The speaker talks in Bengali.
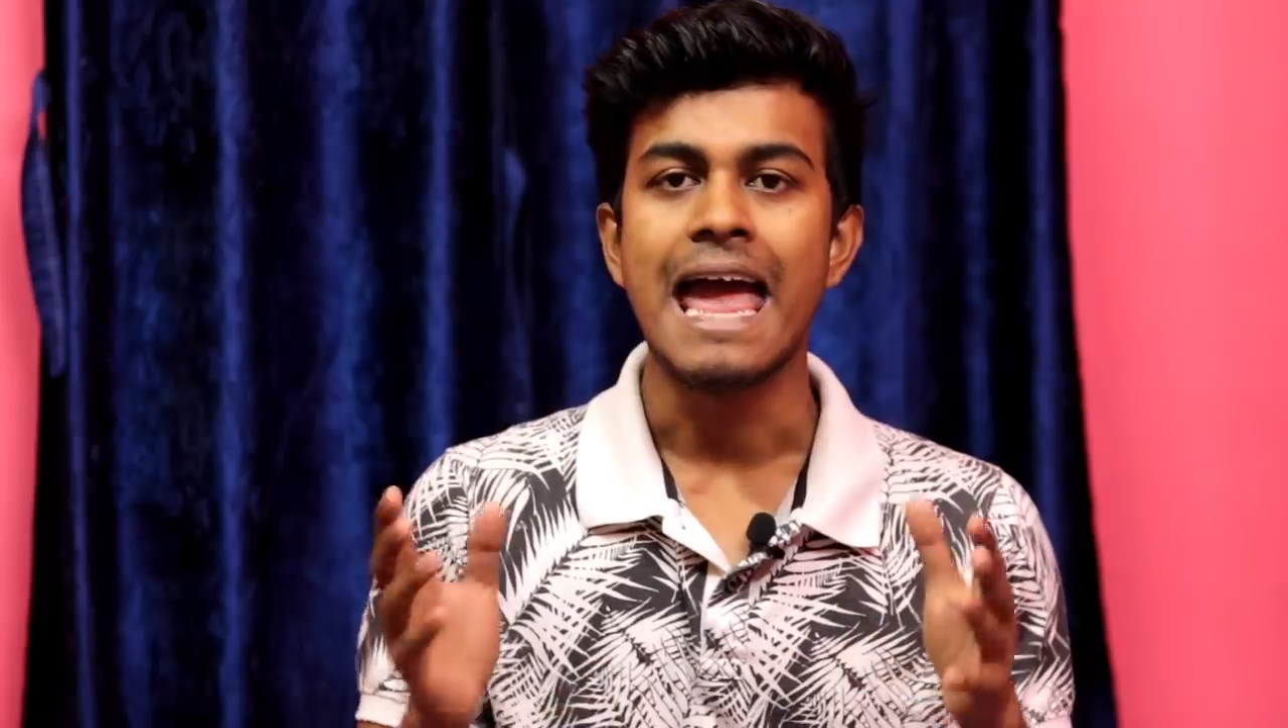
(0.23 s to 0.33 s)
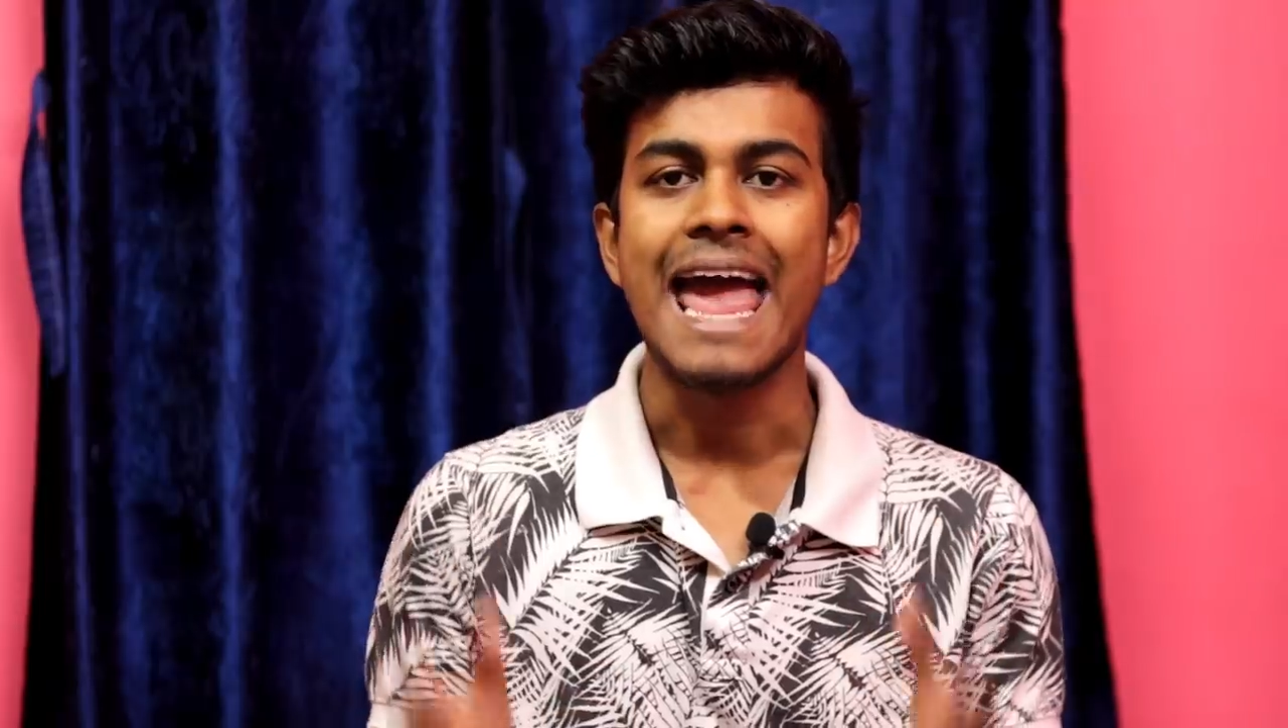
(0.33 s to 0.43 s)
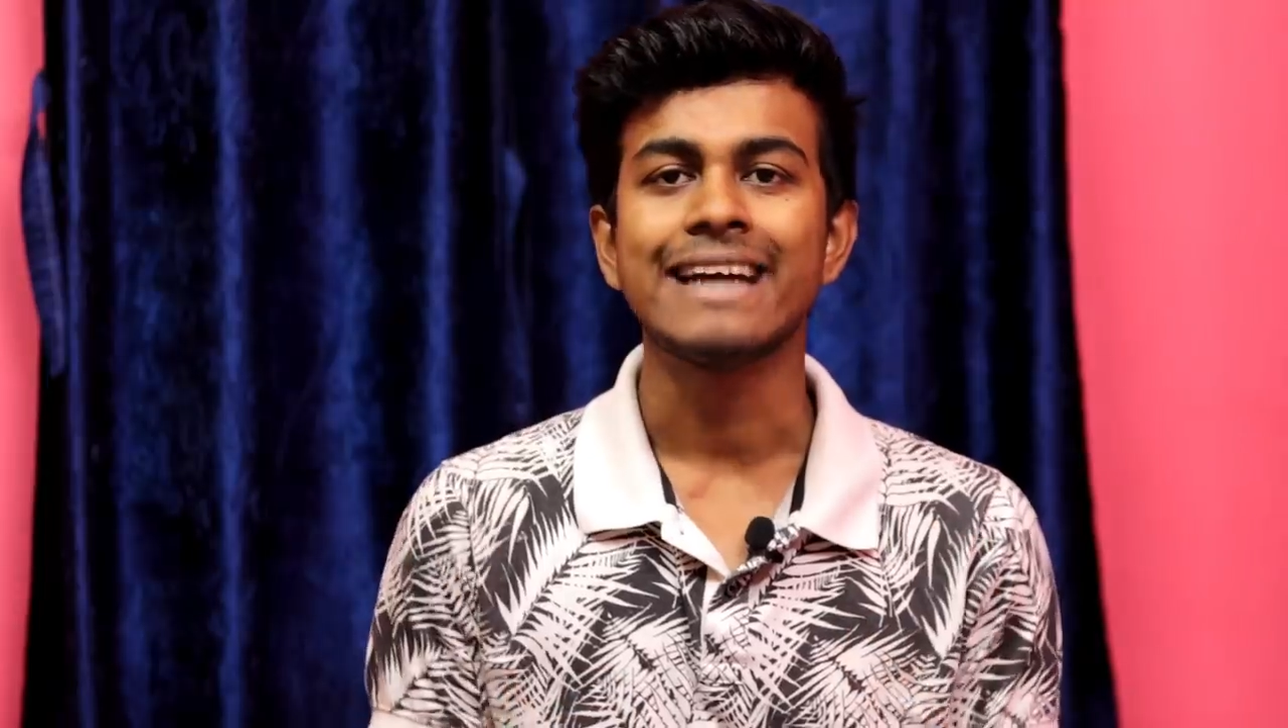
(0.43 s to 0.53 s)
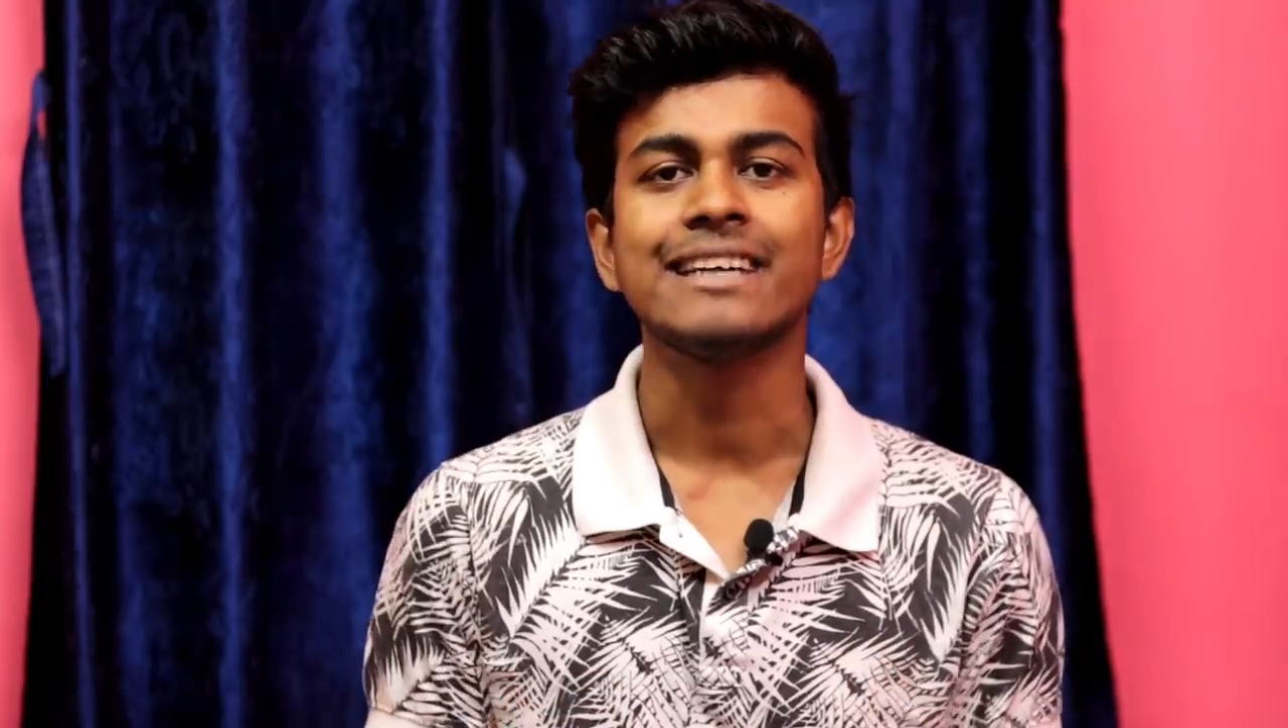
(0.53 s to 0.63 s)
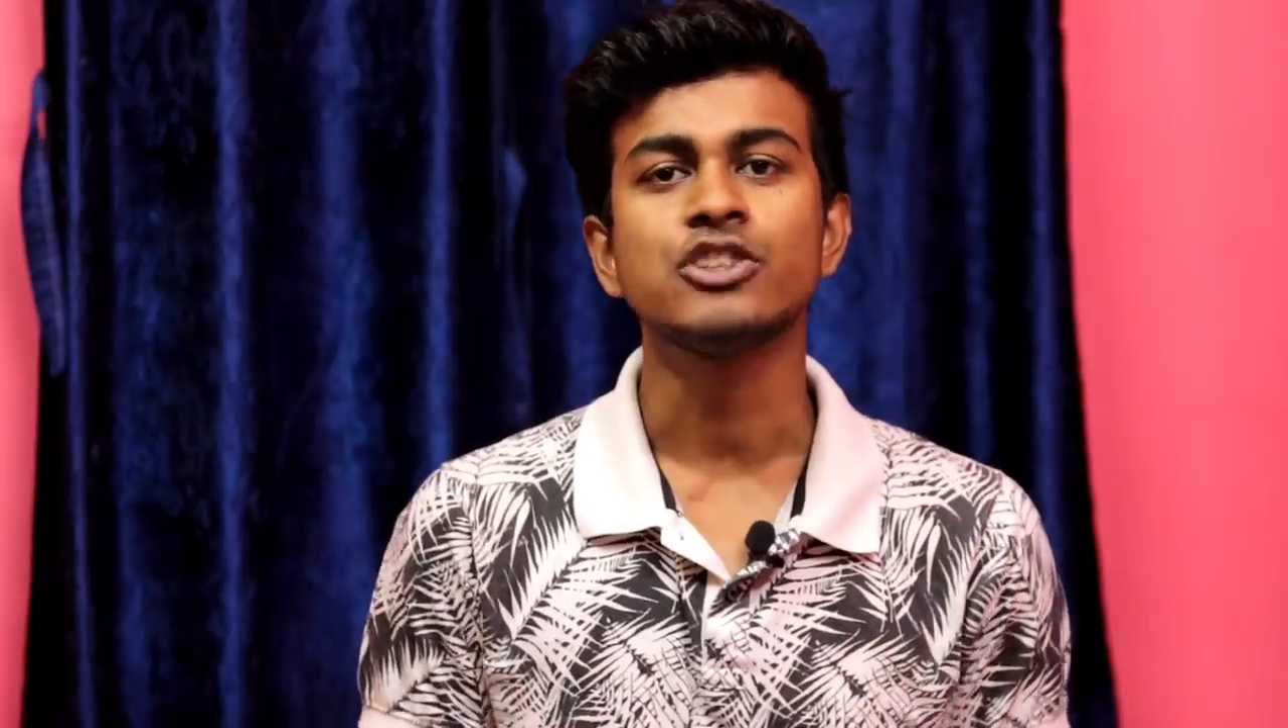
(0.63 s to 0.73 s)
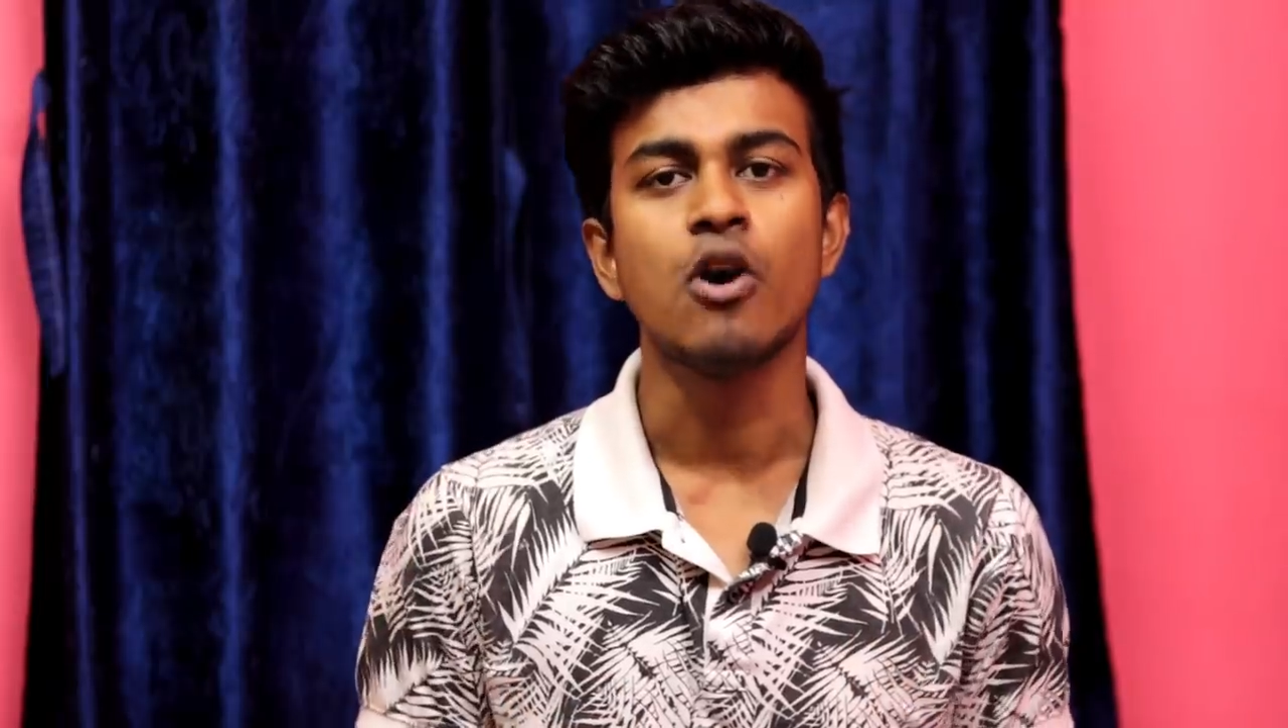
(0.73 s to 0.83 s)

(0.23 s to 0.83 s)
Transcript: একটা